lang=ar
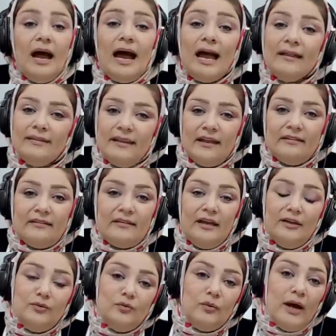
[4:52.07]
حدد
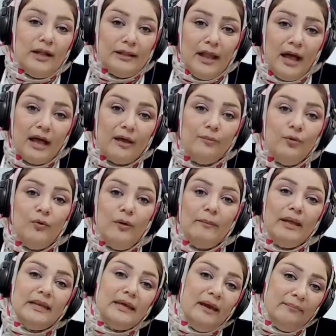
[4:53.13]
انه الناخب هو
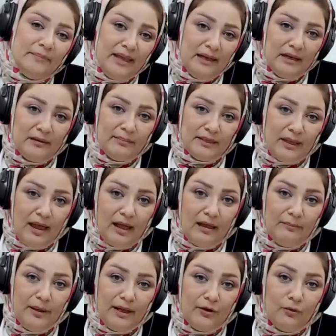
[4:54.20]
من يمتلك
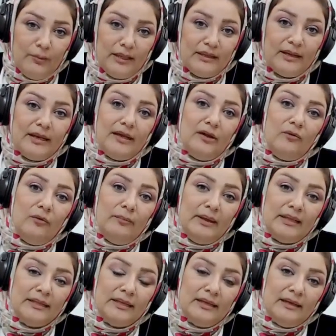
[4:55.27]
بطاقه بايومتريه
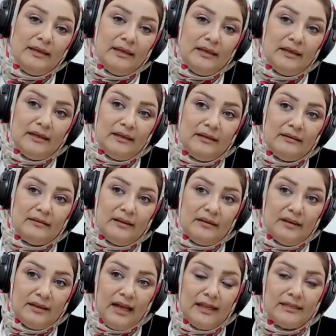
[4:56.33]
ومن آه،
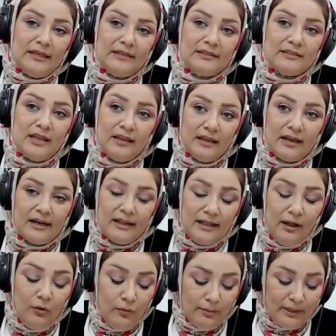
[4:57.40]
يعني
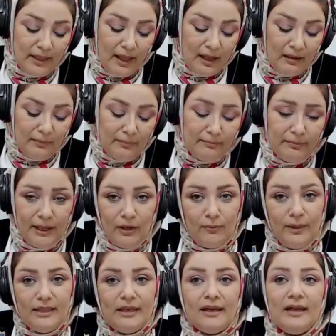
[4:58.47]
صدرت له بطاقه
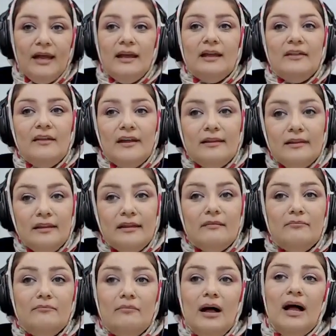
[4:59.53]
بايومتريه اذا
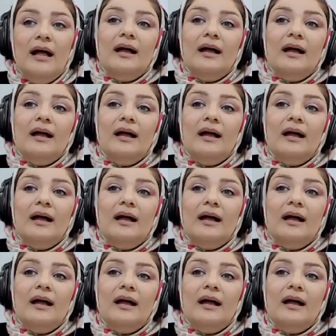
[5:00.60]
ما